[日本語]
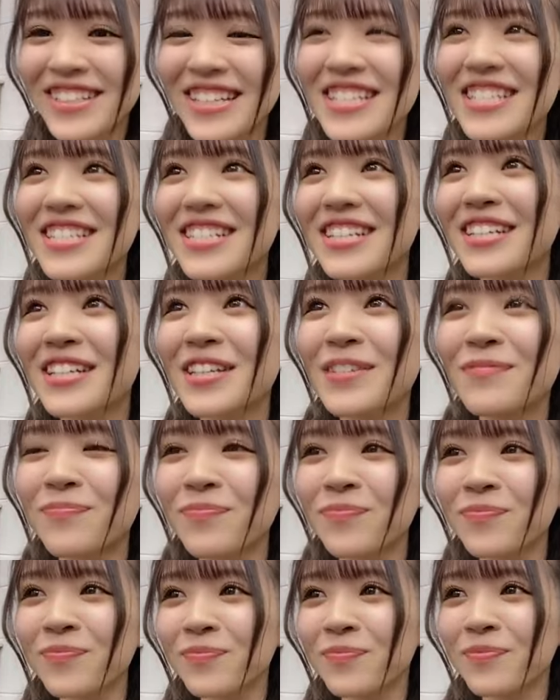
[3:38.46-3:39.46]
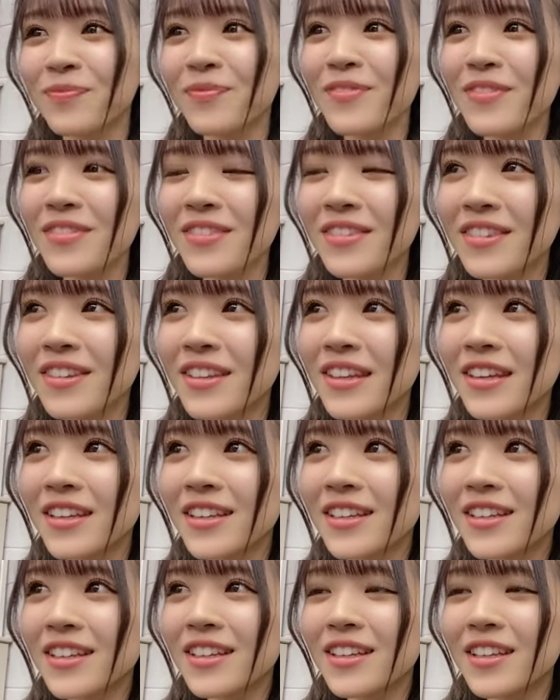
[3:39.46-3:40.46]
確かに
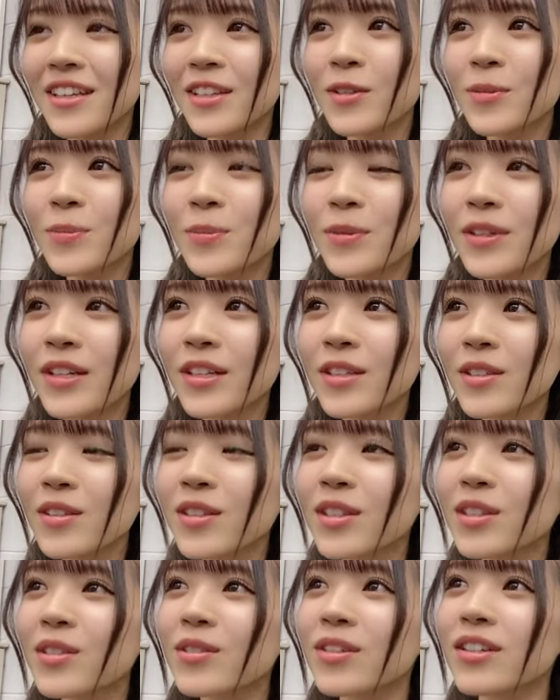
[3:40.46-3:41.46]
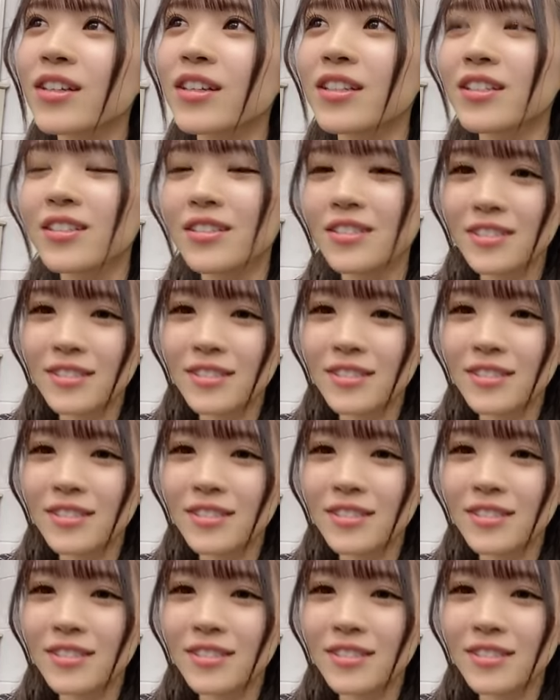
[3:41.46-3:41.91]
N プラの時とか